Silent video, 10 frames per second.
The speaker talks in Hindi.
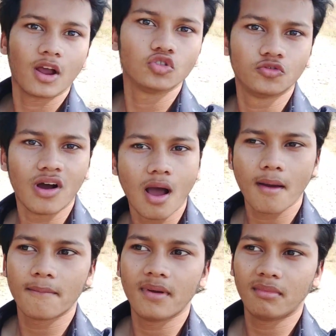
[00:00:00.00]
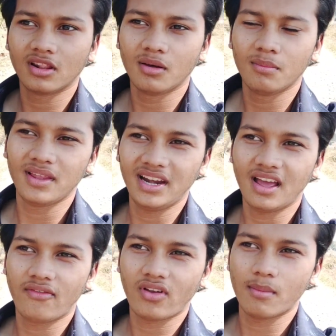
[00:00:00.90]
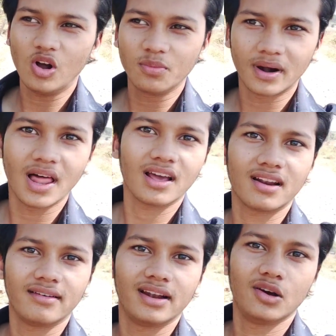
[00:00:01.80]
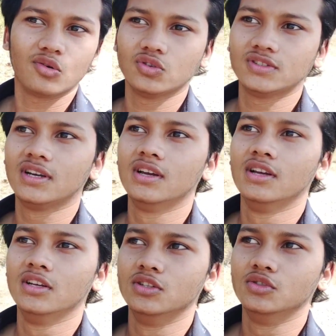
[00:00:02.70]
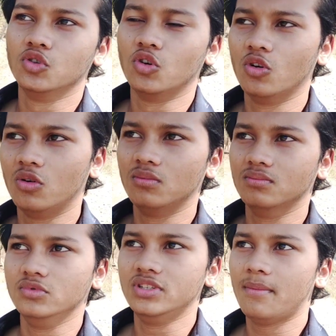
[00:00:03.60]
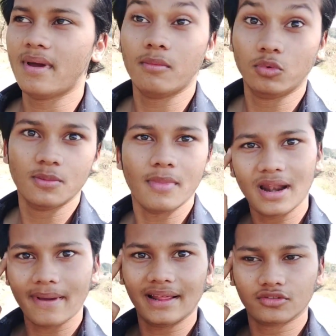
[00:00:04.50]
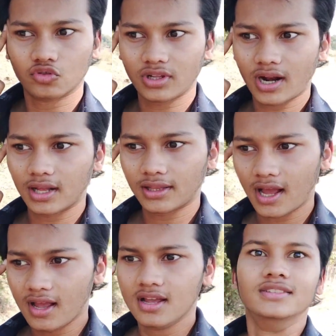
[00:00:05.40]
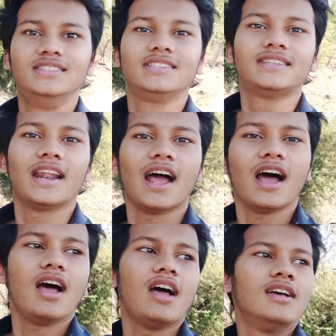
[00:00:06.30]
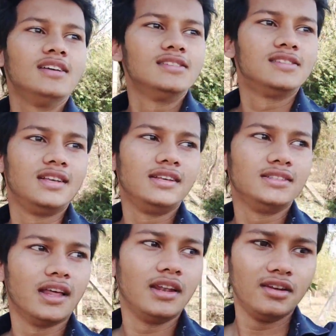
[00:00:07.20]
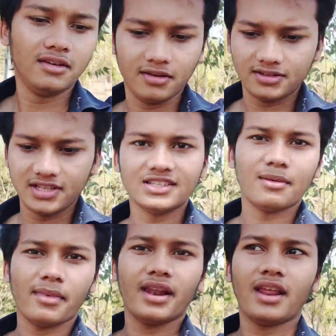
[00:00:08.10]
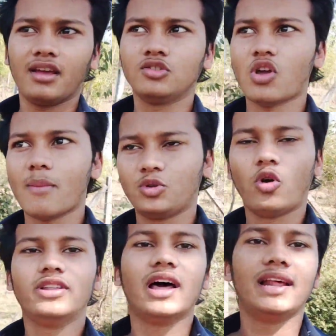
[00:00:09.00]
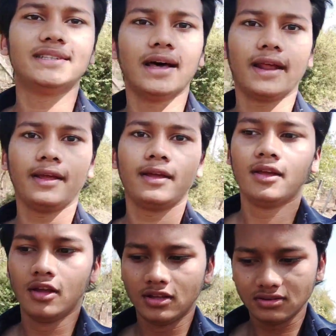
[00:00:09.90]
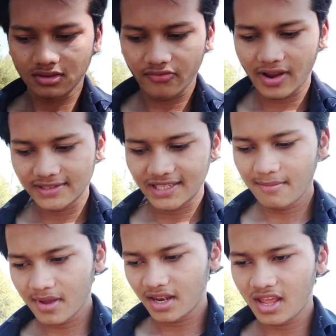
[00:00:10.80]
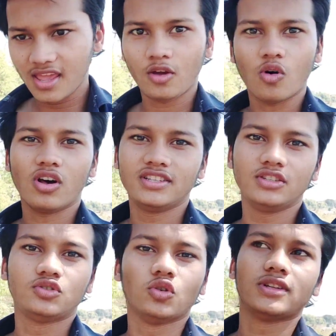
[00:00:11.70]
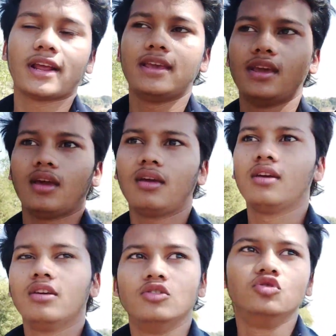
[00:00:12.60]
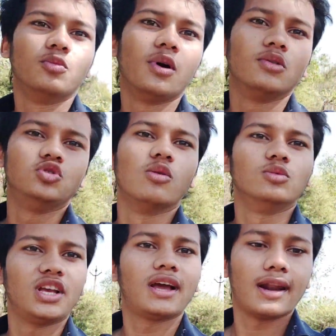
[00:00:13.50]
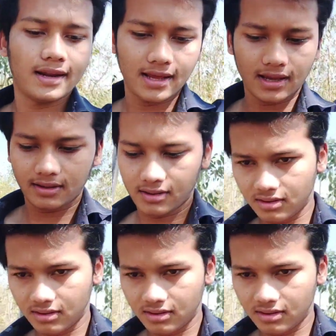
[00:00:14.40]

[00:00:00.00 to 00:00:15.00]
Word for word: मैं कुछ वहाँ पे मतलब मेरी लाइफ का बहुत बड़ा करने वाला हूँ कुछ जो मुझे मैं मुझे मैंने पहले से सोच रखा था जिस तरह सीज़न सीज़न मैंने जो एपिसोड डाले सारे वैसे ही मैंने एक और चीज़ सोच रखी है जो जो मुझे करनी है